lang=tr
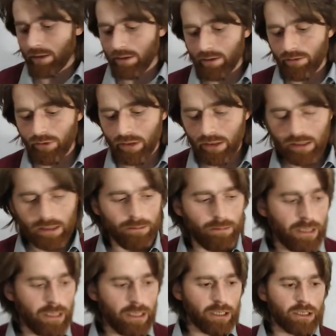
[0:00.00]
Twitter'dan
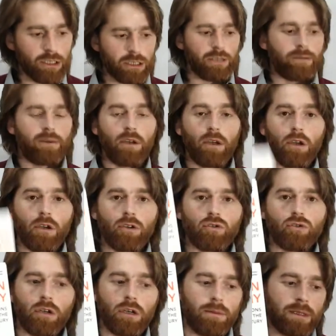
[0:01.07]
paylaşınca
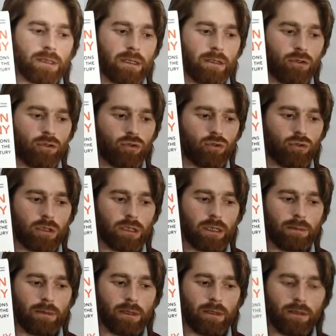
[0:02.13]
şu ara mesela şu
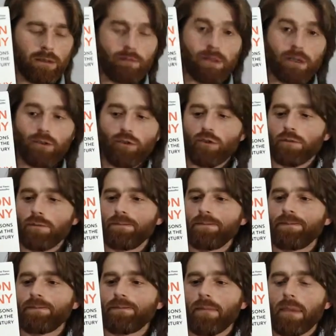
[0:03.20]
kitaba bakıyorum.
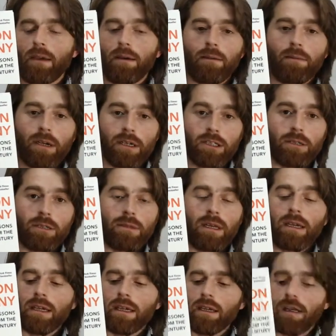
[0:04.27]
Yani bakacağım
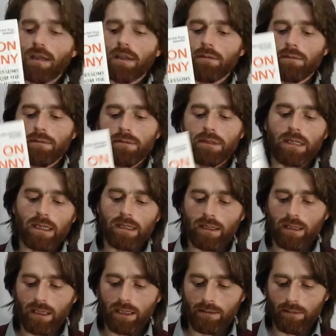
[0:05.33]
daha yeni aldım. Bir tane
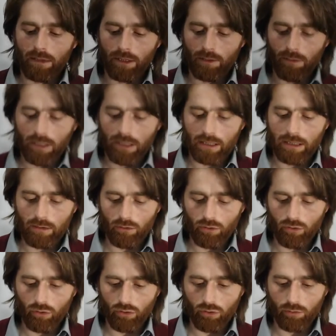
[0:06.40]
daha aldım da şimdi hangisini
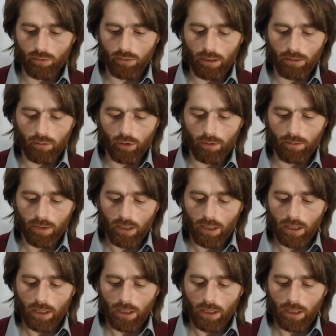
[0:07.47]
önce okurum bilemiyorum.